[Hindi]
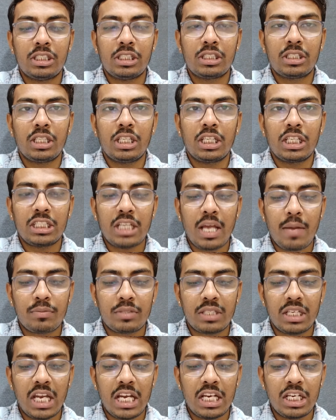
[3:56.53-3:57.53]
जिस तरीके से
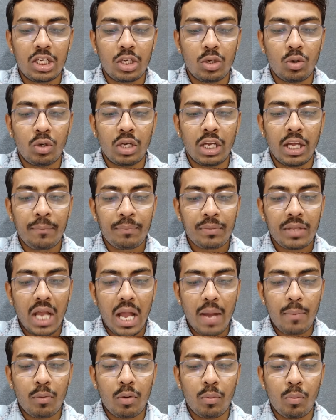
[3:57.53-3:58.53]
आप स्लाइड करोगे
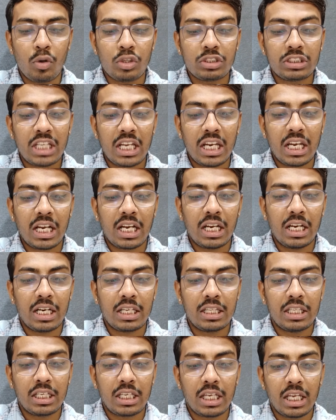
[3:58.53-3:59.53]
आपको बहुत सारे
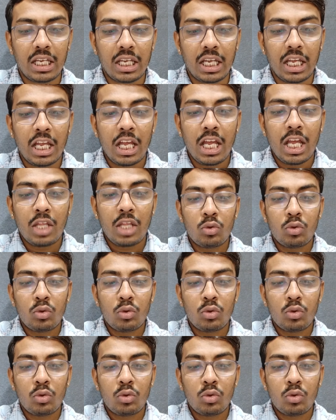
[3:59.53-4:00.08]
कलर दिखेंगे